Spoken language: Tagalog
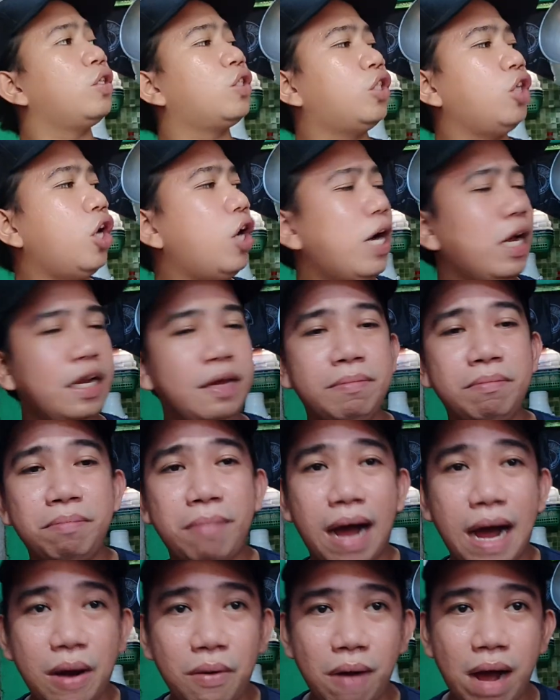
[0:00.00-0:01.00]
So,
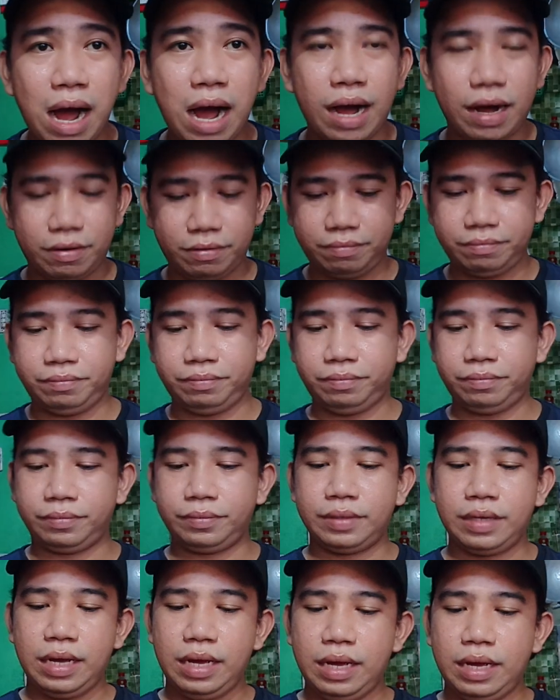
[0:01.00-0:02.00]
halimbawa,
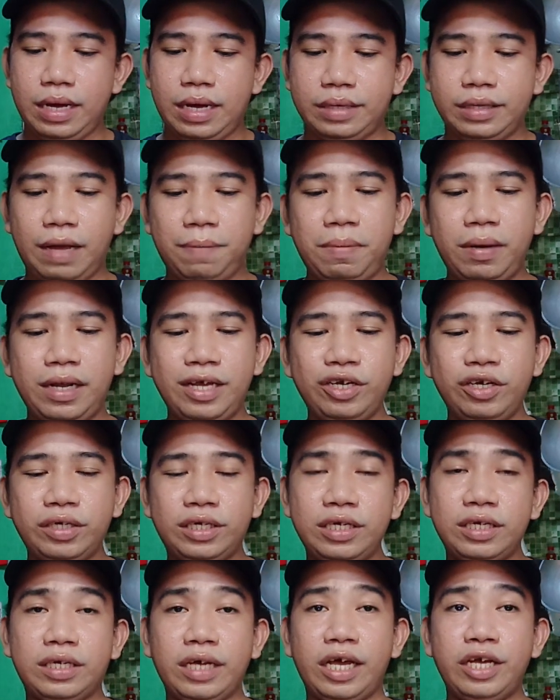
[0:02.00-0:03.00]
nabili nyo
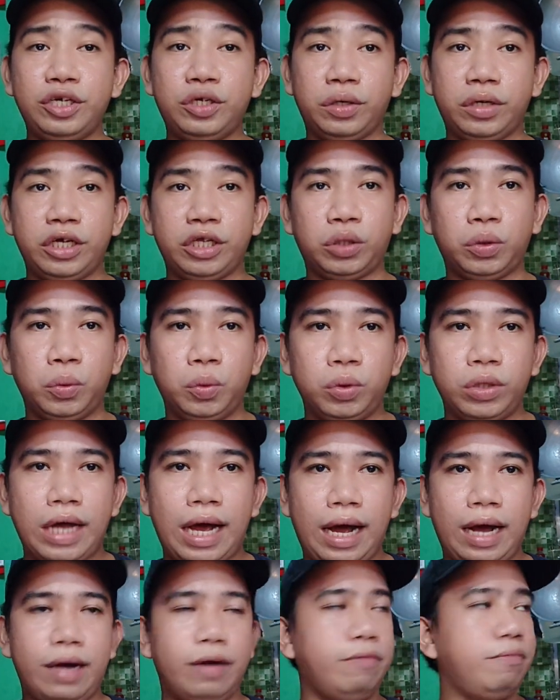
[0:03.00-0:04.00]
si Century
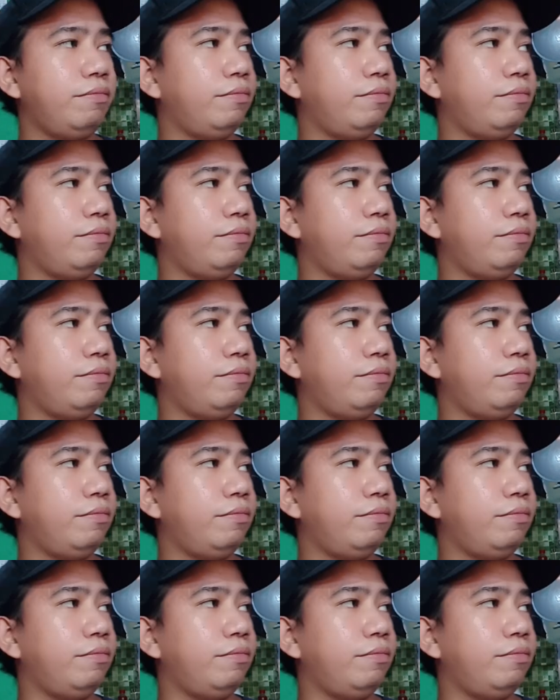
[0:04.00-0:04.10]
Tuna.